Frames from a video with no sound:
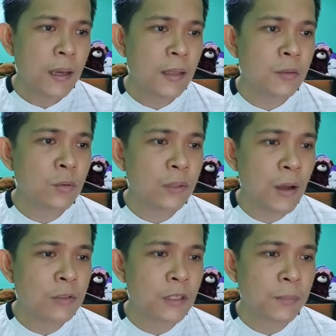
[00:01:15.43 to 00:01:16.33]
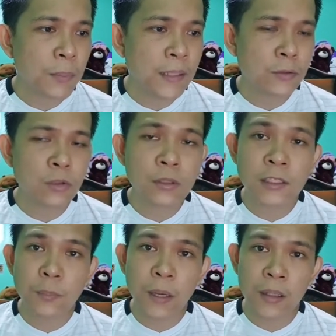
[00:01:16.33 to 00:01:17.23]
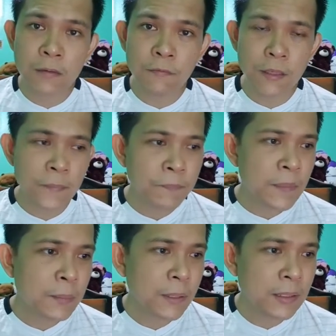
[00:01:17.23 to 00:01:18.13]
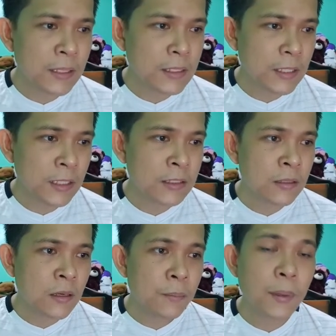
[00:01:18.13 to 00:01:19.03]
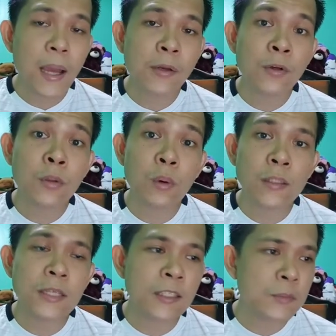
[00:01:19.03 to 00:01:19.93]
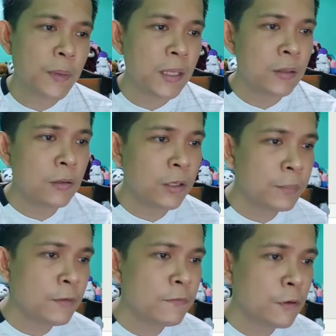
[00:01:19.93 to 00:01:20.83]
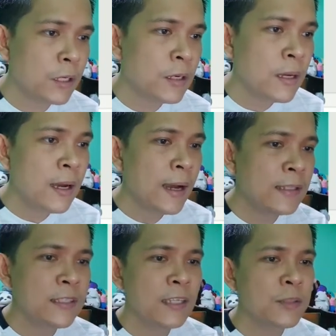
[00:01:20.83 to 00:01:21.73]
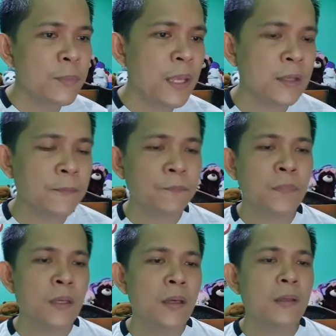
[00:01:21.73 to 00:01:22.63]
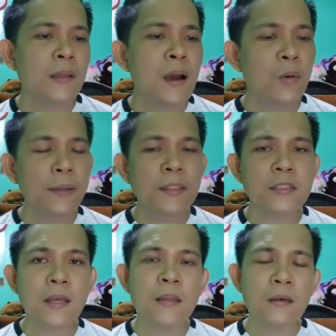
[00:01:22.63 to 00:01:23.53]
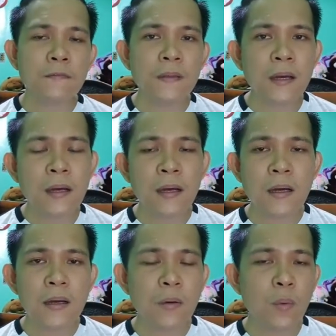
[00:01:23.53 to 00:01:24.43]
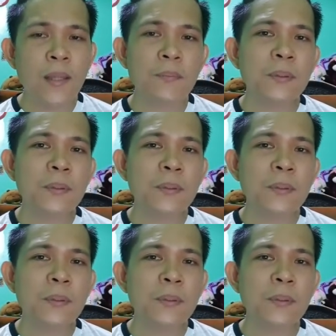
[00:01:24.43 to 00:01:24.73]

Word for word: and 2,000 pesos respectively but this is prior to adjustment or before adjustment. Now, instead of the 1%